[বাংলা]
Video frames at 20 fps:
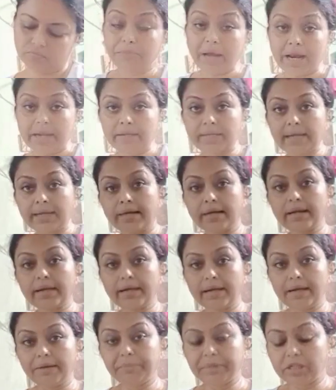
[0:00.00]
প্যানকেকের
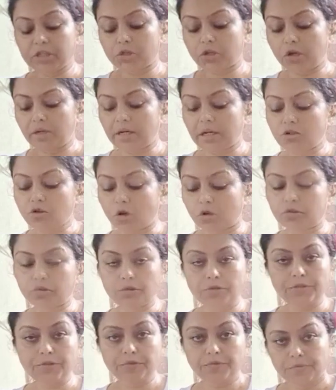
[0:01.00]
এই মিশ্রণটা
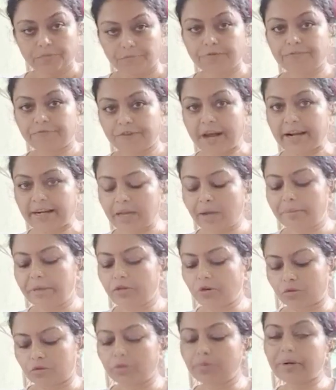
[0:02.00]
যতই ফ্যাটাবে
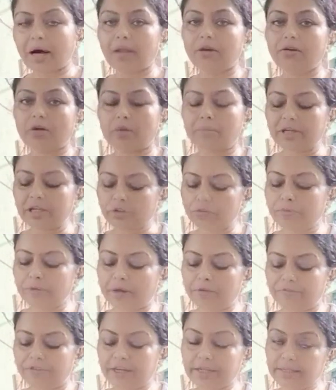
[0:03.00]
ততই ভালো হবে
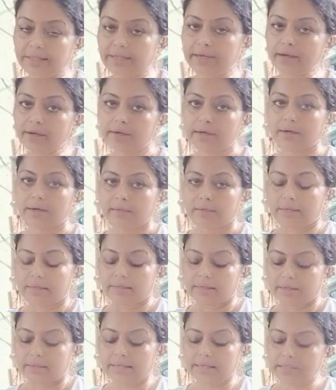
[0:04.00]
ফেটিয়ে
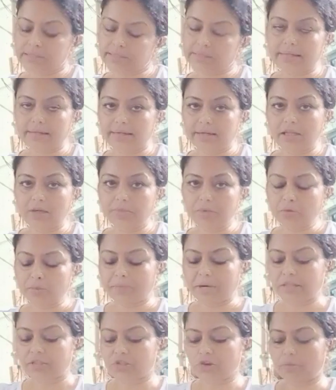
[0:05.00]
রেস্টে রেখে দেবো
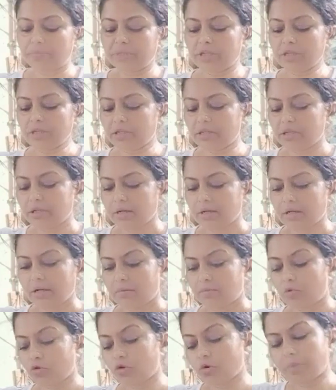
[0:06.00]
পাঁচ ছ মিনিট
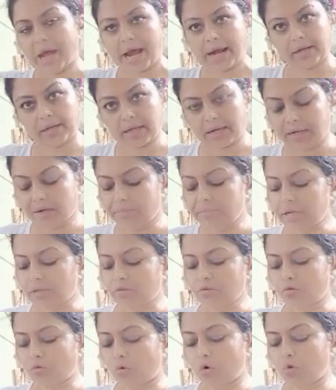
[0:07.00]
প্রথমে একটা আগে আমি
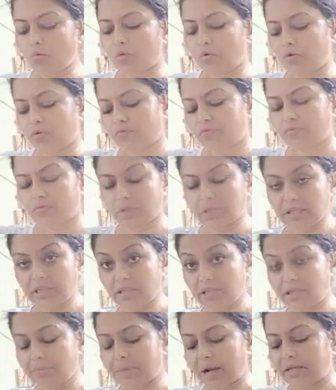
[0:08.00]
এখন করবো
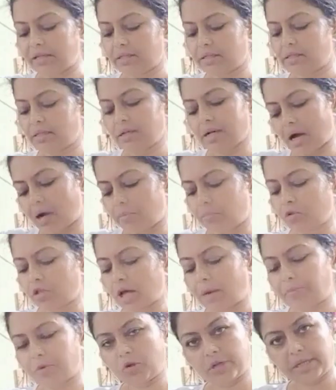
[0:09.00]
ডিমটি বানিয়েছি খাবো
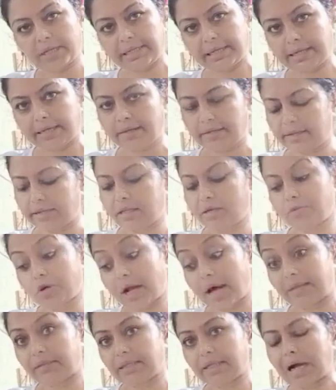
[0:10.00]
তারপর ওটা ঢেকে রেখে দেবো
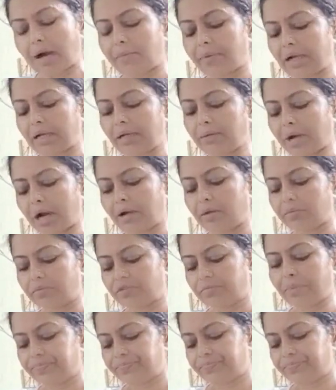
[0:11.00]
রাত্রে খাবার আগে বানাবো